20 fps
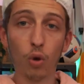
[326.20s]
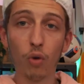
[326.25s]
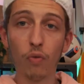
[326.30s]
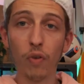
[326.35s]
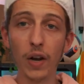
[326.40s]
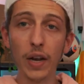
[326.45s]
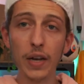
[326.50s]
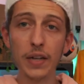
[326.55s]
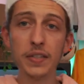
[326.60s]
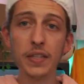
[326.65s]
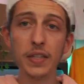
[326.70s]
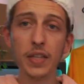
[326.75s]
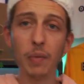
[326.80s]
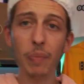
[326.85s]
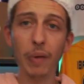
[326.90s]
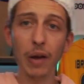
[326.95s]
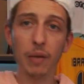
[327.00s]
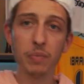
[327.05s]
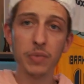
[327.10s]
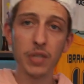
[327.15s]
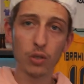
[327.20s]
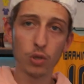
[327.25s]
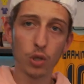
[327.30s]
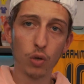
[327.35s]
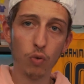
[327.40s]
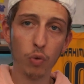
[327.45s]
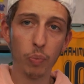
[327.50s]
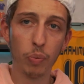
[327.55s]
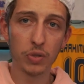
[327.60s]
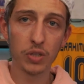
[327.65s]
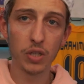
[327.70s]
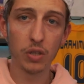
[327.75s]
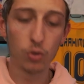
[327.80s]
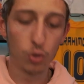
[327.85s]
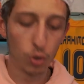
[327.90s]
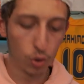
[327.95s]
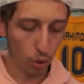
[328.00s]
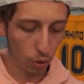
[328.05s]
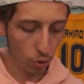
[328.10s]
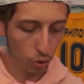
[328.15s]
Donc voilà, n'hésitez pas à me dire ce que vous pensez de
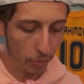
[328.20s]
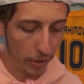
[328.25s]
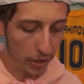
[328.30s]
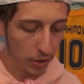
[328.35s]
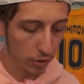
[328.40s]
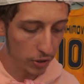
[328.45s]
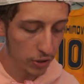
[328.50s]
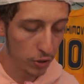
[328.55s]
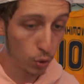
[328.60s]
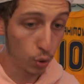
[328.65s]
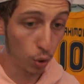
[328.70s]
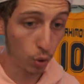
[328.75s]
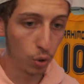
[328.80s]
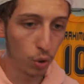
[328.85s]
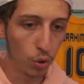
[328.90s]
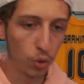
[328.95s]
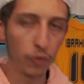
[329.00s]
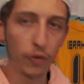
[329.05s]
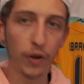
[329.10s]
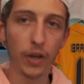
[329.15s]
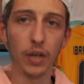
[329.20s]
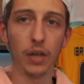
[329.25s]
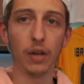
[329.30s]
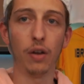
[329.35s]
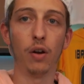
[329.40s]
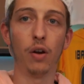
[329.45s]
ce genre de maillot et de ce genre de coffret.